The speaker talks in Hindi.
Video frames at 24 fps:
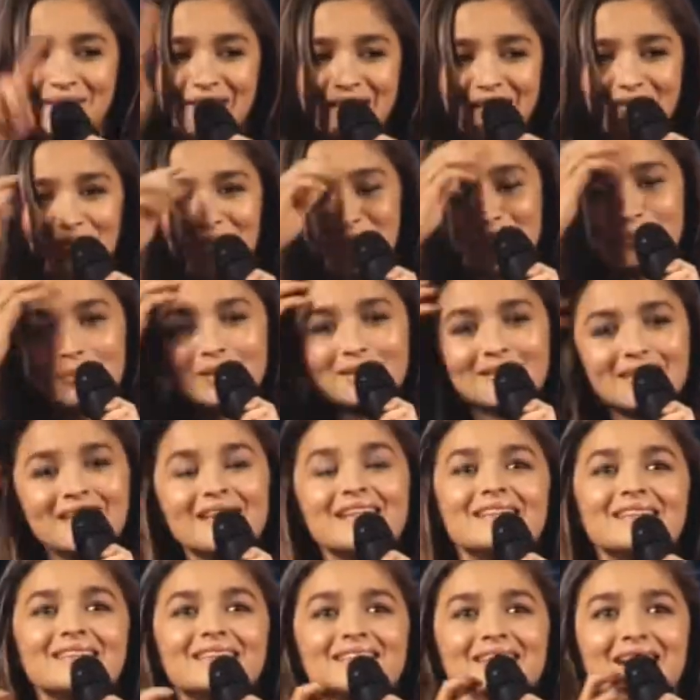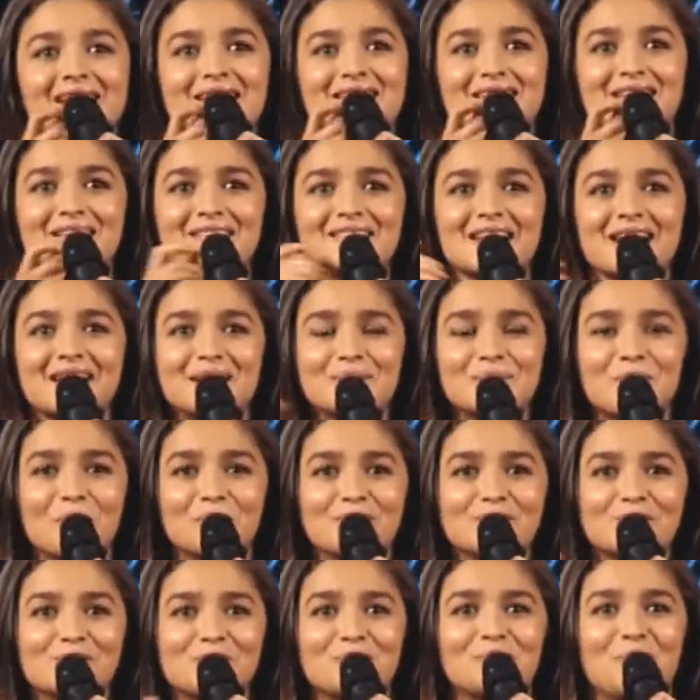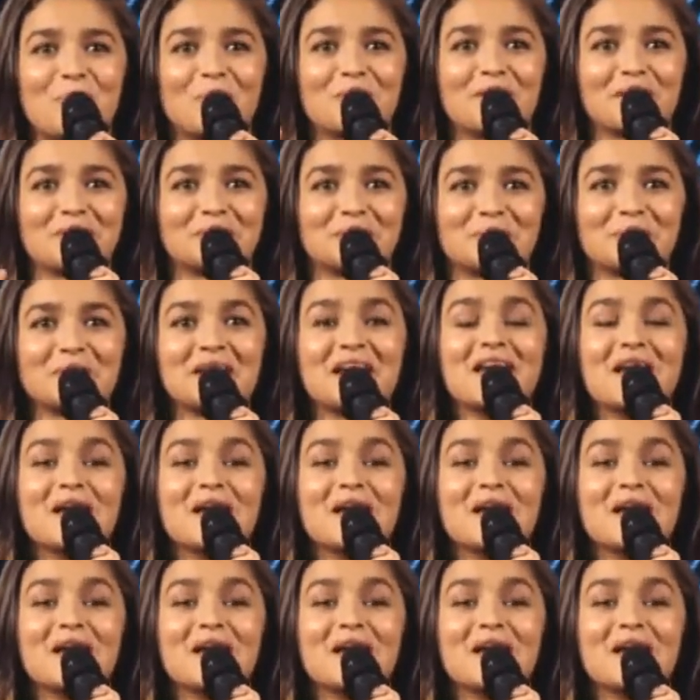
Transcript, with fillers: टीवी तो मैं देख रही थी ऐसे सारे मॉडल्स को वॉक करते हुए